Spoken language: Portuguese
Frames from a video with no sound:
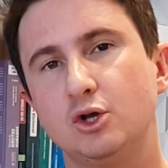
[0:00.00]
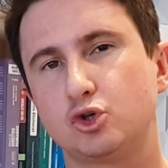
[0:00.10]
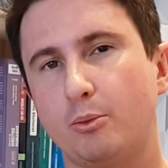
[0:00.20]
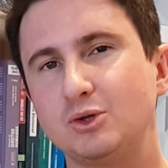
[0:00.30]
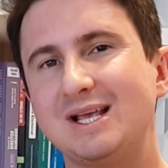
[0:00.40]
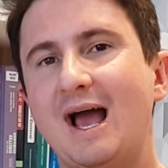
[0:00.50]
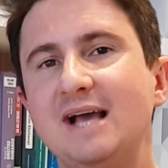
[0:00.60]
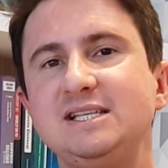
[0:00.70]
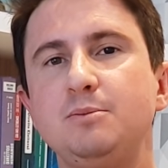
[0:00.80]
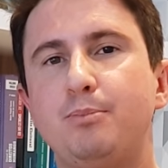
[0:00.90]
sobre os
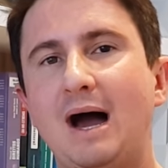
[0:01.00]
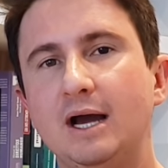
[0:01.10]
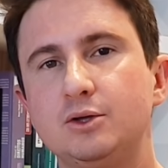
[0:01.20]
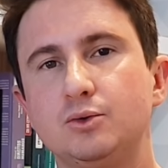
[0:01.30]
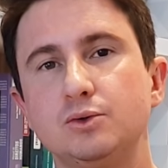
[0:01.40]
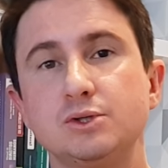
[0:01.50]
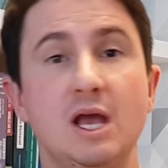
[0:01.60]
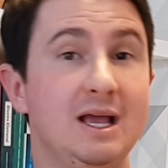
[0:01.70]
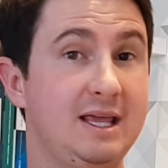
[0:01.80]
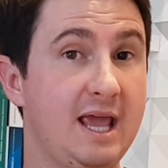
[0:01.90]
reais impactos
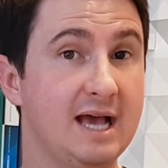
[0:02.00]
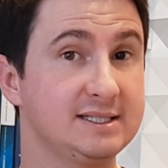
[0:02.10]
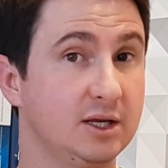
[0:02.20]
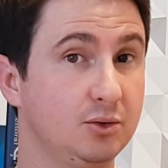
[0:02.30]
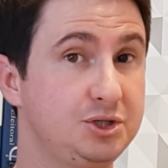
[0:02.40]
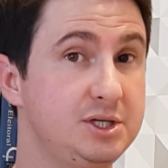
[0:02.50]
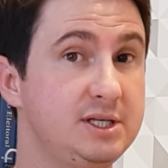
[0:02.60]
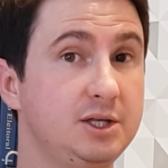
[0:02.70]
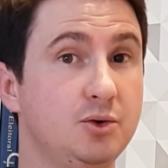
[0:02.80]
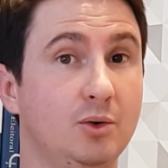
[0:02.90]
que é essa
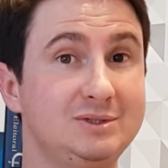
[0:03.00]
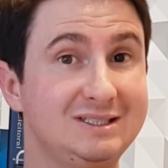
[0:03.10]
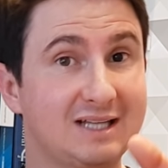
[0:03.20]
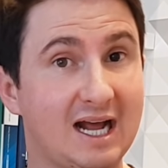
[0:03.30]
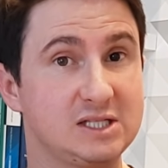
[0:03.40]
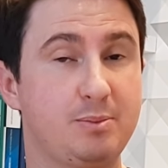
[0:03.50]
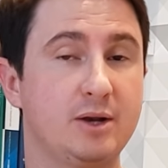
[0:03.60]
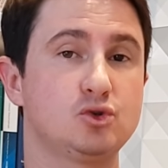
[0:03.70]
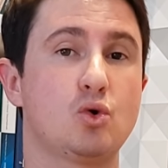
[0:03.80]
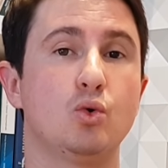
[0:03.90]
notícia de ontem traz
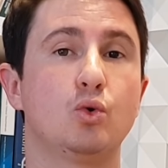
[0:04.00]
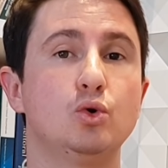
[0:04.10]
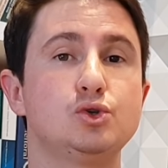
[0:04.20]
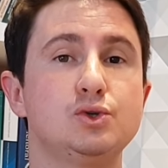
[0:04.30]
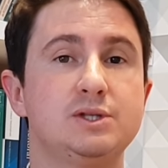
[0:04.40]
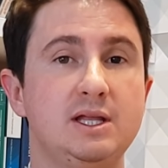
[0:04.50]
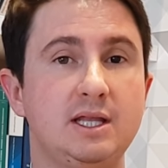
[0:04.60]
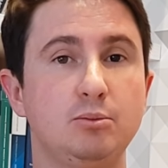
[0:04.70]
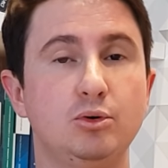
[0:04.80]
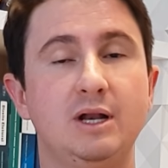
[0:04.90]
para os concursos de
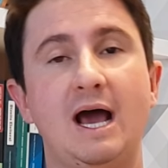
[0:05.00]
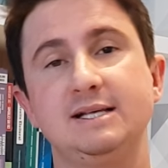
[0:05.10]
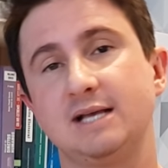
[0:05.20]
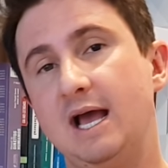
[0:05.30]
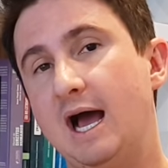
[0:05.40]
tribunais.